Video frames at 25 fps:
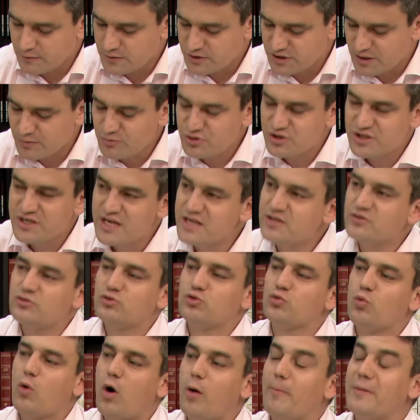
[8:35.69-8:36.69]
estamos diante
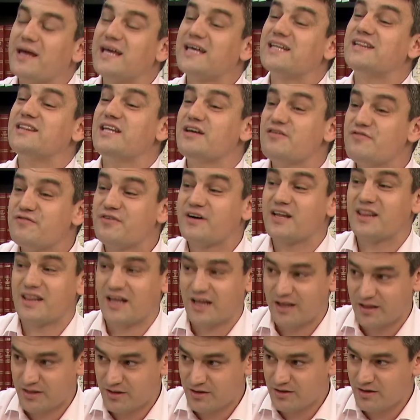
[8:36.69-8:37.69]
de um homem que na
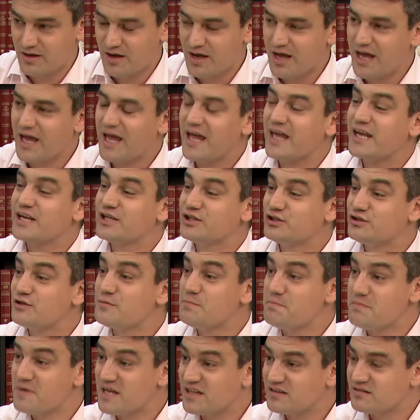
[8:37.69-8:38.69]
verdade era
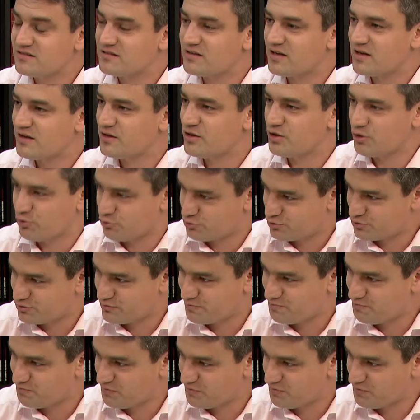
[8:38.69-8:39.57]
temente a Deus.